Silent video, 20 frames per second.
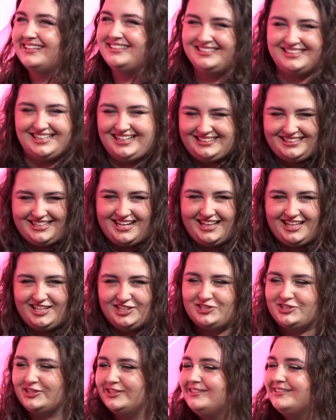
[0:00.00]
ya se ha
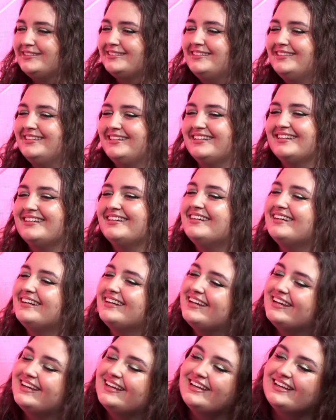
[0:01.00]
dicho. Ya se ha dicho.
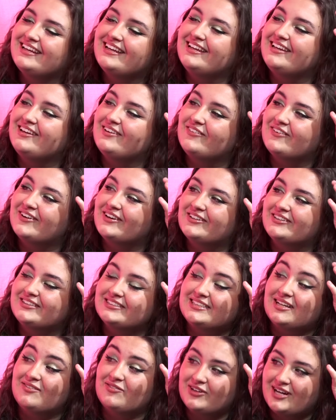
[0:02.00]
Y bueno,
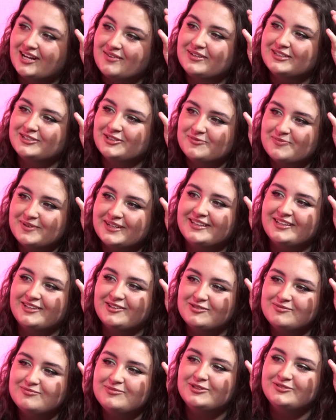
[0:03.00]
Samurai me ha
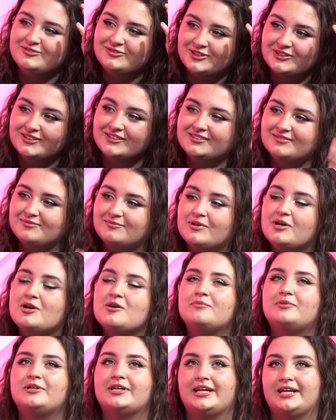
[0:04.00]
sorprendido un montón,
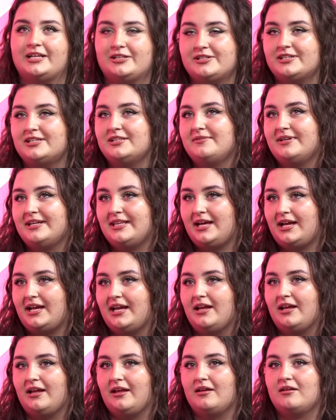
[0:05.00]
porque yo sí que es verdad
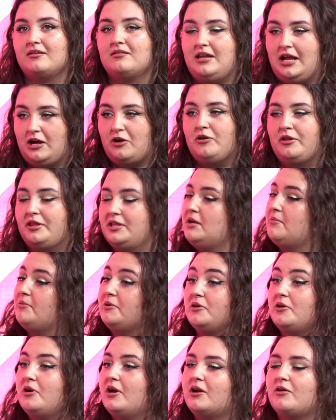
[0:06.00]
que la conocía,
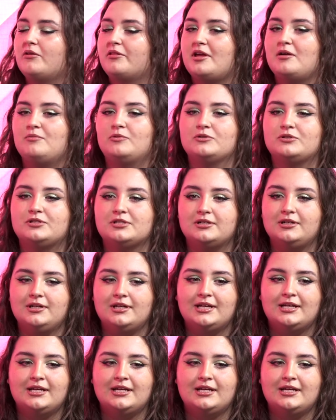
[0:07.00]
pero no la conocía mucho